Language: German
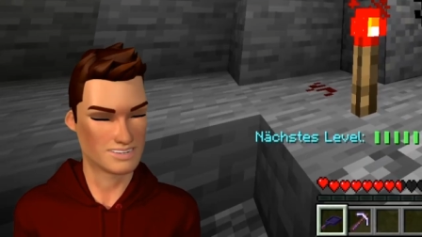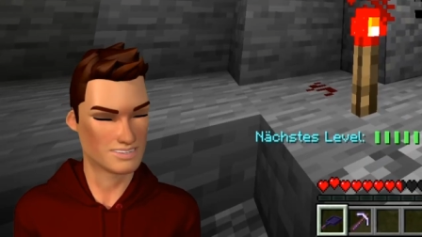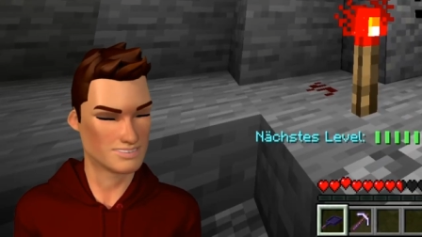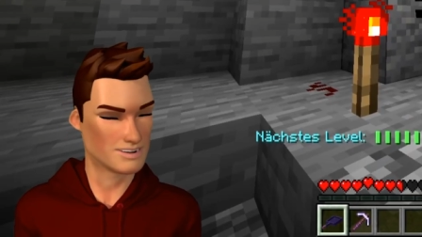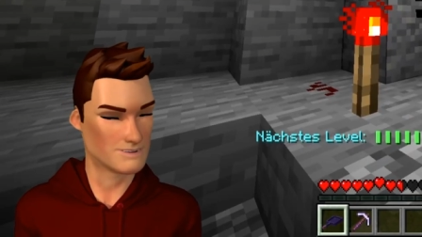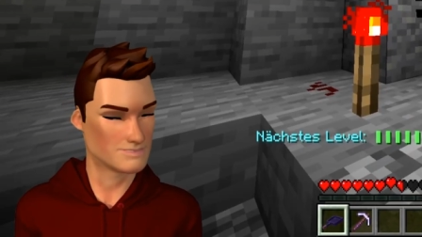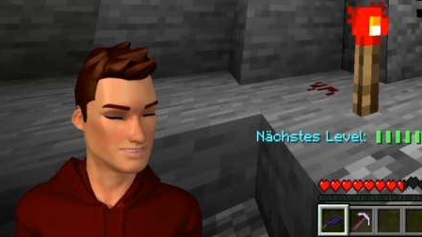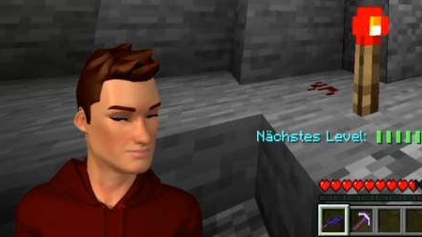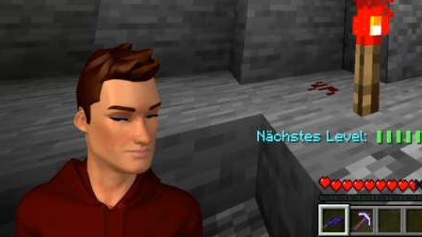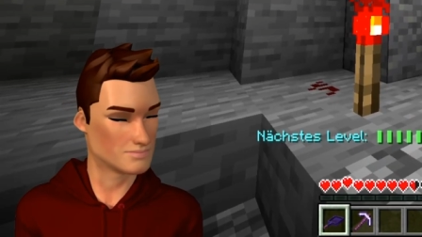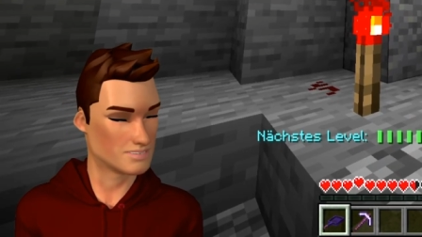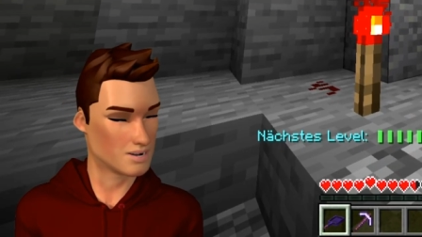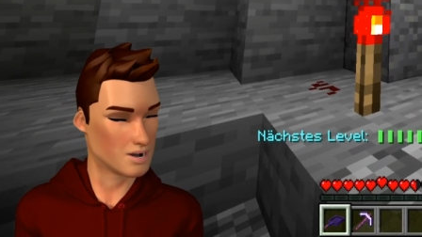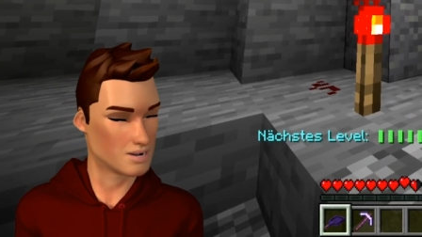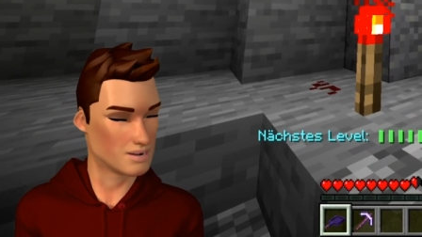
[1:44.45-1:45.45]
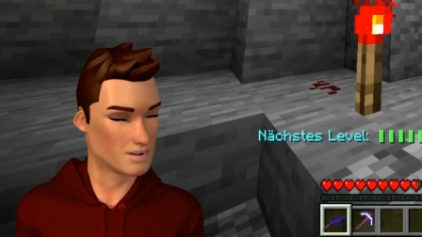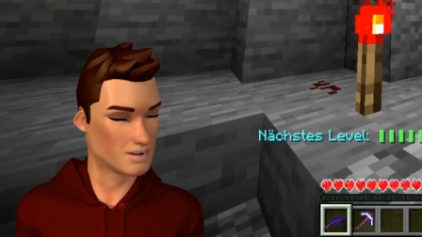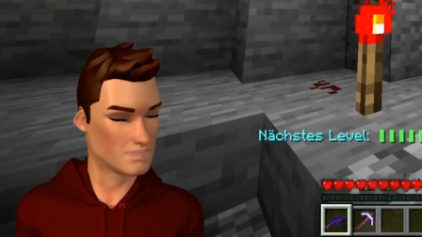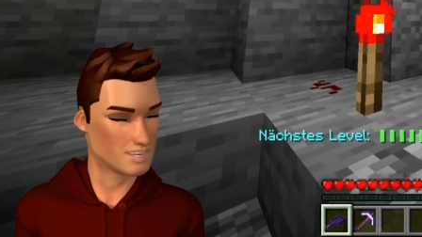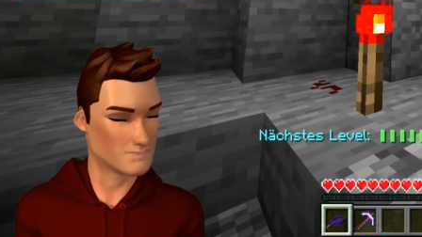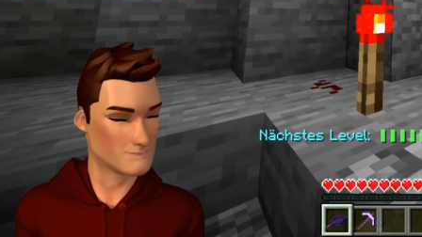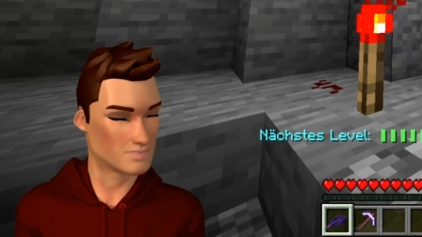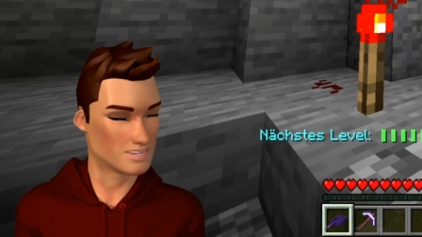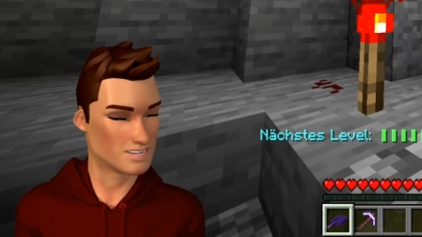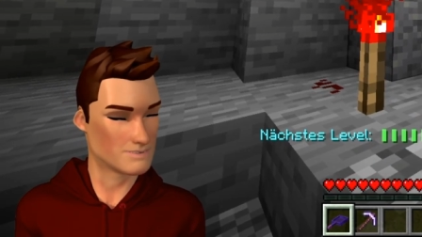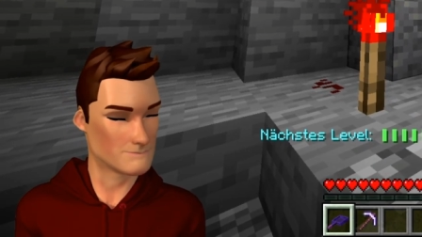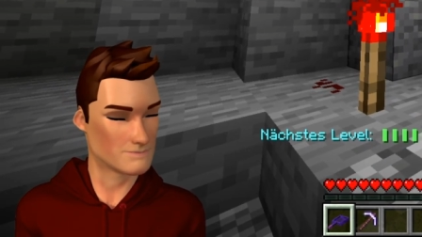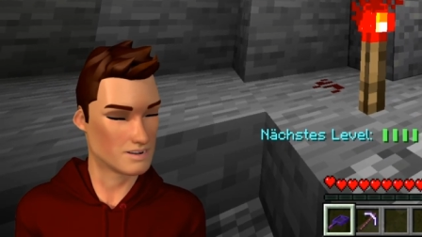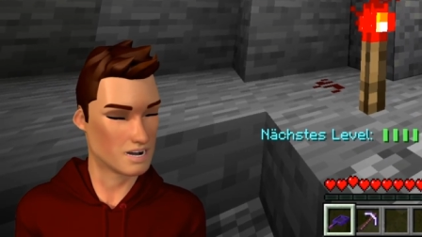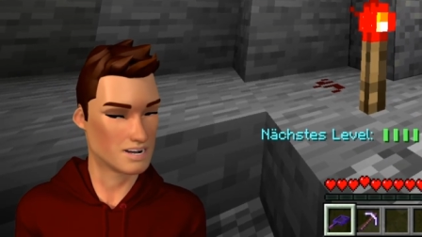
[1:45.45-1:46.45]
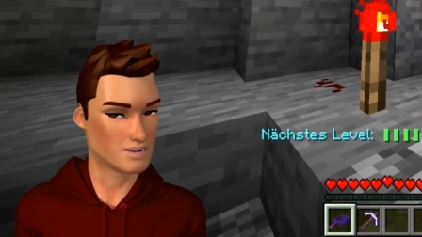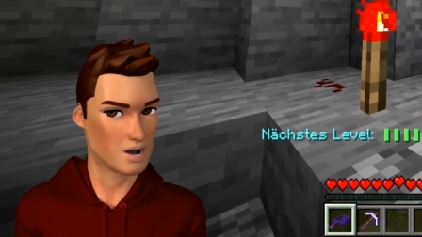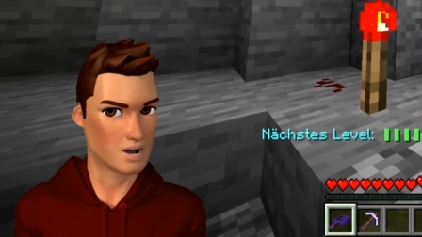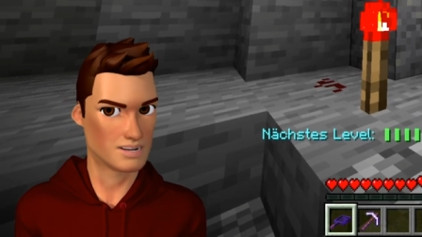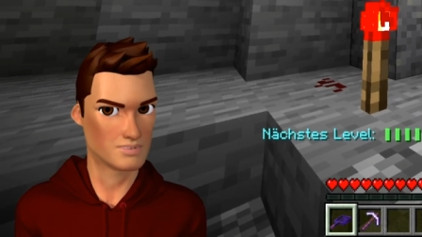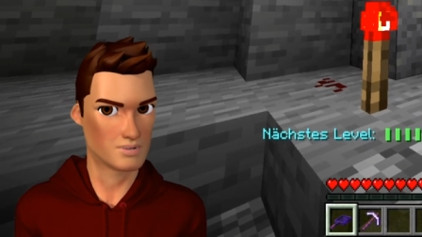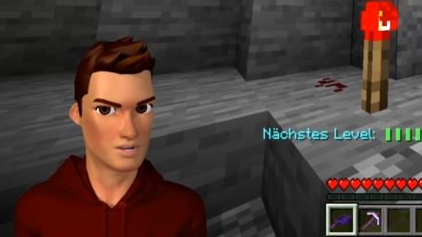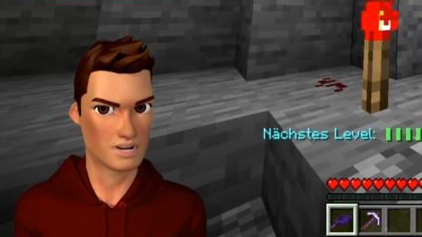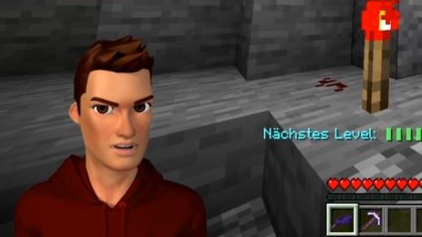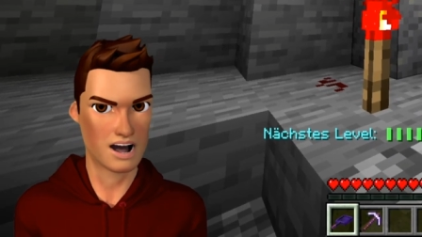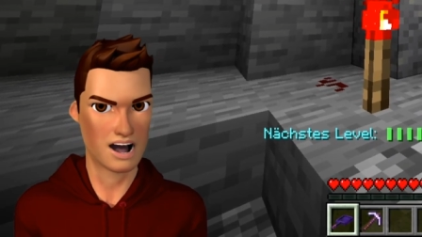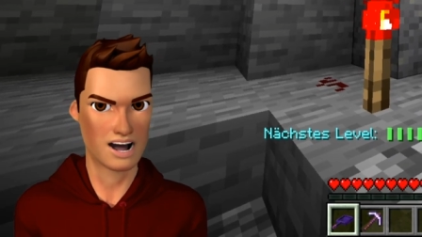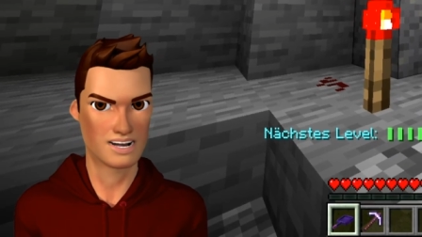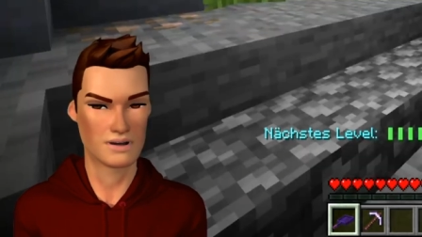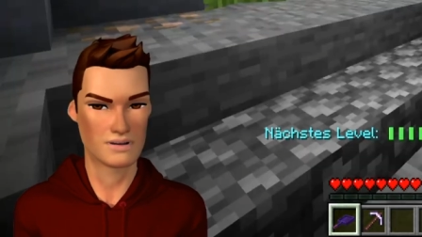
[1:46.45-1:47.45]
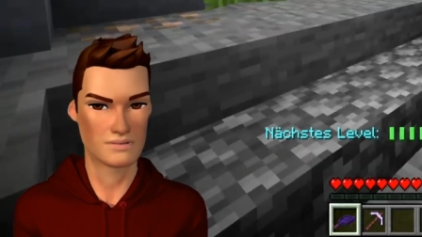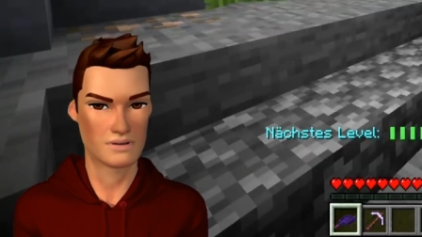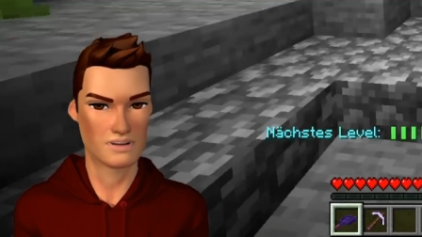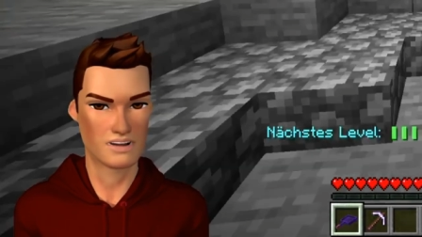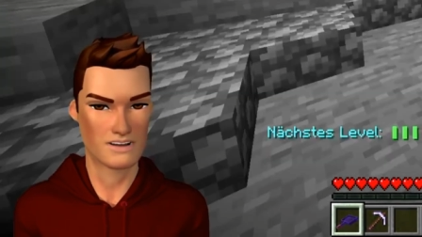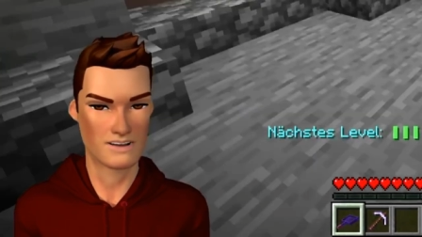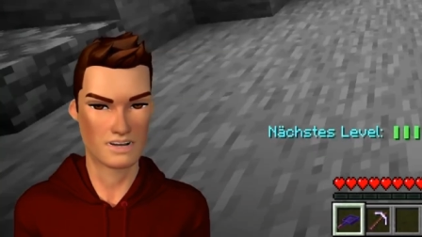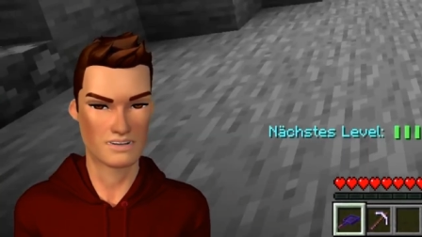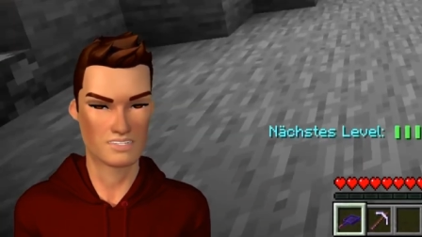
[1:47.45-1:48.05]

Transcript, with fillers: wir haben jetzt Sonntag, den 7.7., 9.30 Uhr. Man hat immer noch nicht